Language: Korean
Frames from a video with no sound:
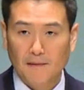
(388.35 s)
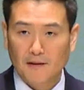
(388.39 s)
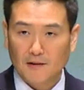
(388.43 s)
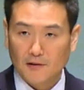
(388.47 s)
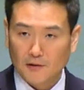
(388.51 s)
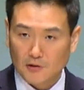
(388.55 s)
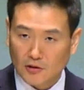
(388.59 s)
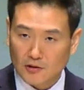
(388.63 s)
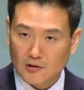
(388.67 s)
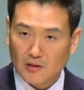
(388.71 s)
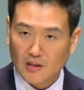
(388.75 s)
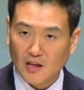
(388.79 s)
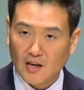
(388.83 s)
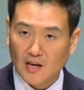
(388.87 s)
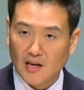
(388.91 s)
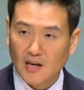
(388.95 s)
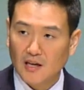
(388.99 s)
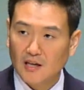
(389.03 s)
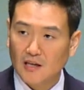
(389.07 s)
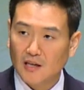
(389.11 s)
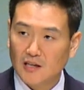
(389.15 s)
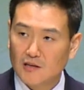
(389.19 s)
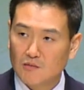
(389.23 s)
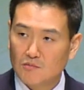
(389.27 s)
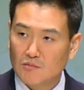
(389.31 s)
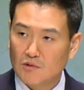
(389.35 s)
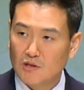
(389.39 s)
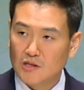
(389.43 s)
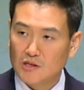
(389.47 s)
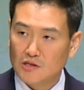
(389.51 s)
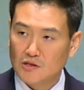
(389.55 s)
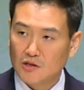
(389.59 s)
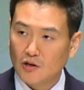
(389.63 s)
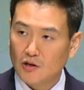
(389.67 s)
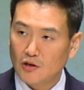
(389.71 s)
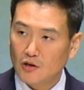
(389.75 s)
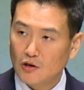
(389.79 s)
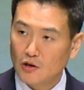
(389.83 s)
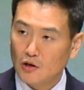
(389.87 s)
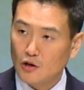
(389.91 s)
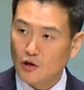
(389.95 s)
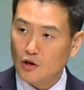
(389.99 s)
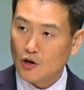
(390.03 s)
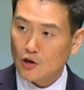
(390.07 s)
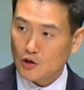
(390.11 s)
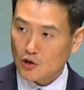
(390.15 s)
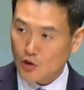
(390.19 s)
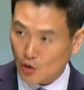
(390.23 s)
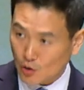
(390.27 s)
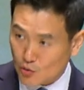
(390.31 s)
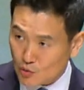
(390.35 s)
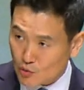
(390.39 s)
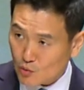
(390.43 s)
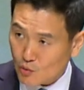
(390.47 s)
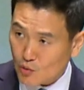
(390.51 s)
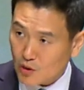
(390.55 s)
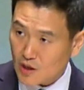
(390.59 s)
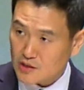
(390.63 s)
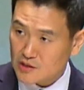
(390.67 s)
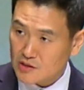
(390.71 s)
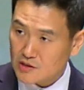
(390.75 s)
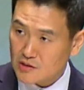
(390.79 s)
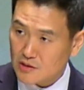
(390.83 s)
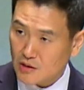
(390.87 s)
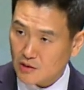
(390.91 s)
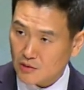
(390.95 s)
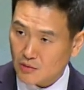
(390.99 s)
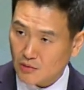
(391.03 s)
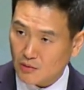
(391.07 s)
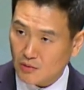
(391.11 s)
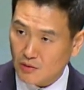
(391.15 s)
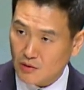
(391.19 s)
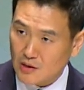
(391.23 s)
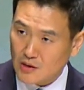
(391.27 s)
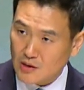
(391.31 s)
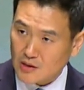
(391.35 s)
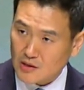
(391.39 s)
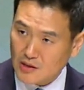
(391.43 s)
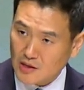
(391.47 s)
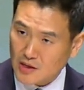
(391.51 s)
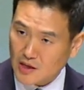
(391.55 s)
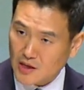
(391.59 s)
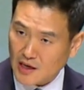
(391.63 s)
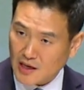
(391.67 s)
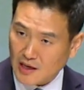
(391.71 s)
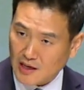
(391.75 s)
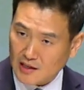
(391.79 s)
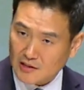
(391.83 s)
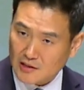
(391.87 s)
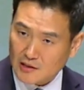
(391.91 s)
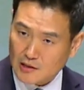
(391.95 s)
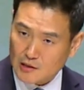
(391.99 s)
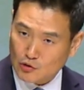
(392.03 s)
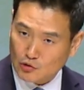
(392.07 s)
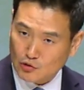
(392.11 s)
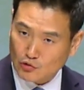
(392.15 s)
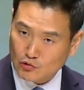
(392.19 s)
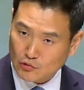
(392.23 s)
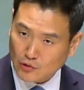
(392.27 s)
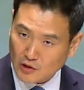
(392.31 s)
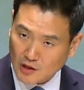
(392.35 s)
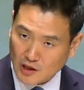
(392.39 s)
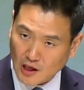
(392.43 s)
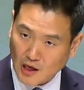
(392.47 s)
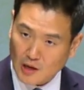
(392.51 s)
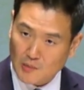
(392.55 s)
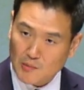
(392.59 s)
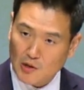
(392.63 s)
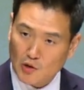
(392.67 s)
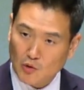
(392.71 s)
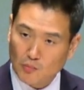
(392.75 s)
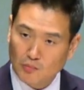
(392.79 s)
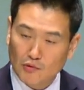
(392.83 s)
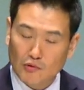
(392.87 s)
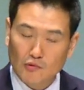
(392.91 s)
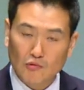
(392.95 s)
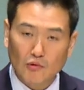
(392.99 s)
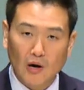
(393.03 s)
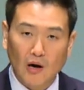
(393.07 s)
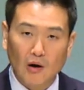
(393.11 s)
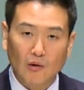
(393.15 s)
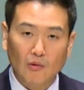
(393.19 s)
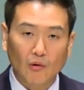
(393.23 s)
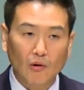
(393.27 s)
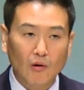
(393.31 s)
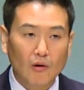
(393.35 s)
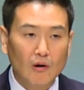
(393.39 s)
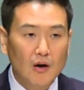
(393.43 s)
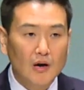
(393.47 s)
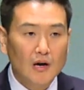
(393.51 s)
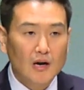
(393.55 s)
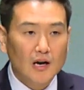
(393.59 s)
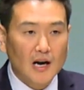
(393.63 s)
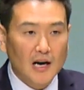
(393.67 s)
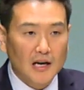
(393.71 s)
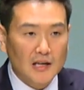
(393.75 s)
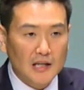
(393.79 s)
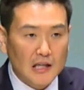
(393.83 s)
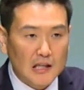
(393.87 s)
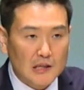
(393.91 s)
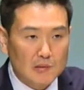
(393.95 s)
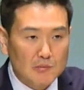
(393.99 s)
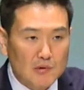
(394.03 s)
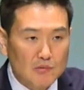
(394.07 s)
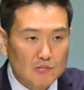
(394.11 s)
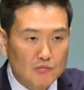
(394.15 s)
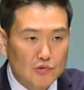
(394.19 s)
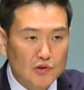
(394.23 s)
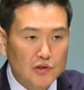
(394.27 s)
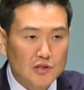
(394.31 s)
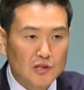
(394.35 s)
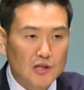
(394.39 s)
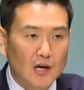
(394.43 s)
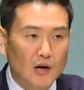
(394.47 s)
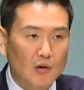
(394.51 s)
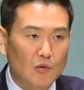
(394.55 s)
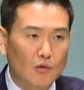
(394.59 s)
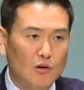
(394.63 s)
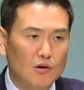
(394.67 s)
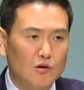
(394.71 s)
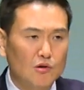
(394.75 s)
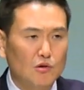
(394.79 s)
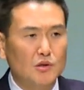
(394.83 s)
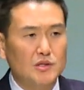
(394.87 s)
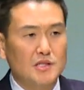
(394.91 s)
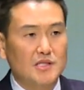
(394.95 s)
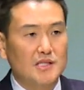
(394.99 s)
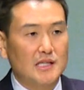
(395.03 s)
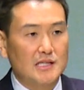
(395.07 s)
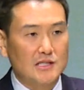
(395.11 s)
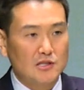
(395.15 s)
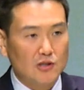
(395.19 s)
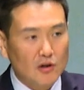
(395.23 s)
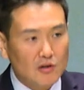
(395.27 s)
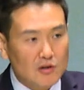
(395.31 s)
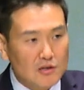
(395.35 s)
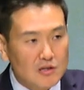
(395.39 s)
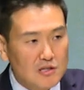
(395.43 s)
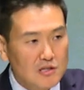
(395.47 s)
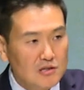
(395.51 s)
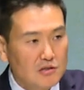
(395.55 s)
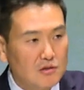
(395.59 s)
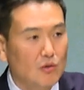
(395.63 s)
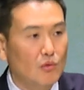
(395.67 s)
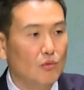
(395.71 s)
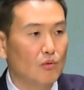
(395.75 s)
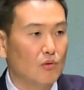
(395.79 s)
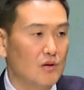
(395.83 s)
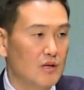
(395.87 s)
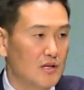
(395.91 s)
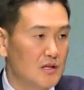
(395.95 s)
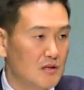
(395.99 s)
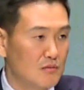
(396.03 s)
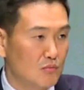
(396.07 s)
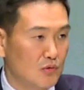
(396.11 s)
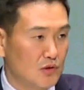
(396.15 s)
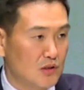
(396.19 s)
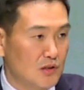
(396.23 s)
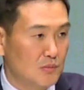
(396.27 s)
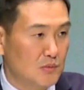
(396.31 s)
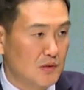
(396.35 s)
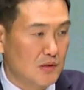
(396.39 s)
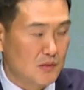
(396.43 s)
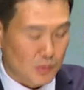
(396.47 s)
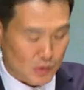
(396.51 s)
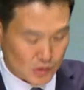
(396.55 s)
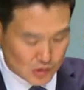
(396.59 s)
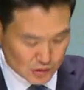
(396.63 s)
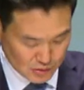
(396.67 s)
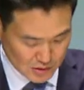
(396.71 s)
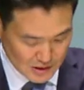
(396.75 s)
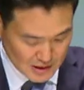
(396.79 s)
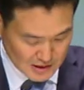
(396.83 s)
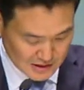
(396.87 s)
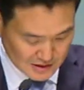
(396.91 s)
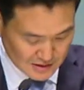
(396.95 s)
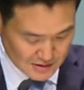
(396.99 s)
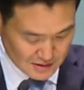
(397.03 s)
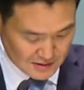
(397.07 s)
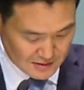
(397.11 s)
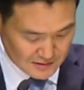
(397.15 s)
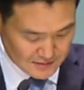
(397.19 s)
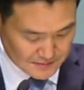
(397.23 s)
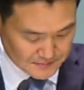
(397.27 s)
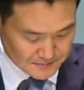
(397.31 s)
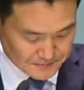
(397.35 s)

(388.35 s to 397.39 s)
그런데 하나님께서 경고하신 대로 그의 아들이 죽어나감에도 불구하고 하나님을 무시하고 그곳에다 성을 지어 올리는 모습을 볼 수가 있어요.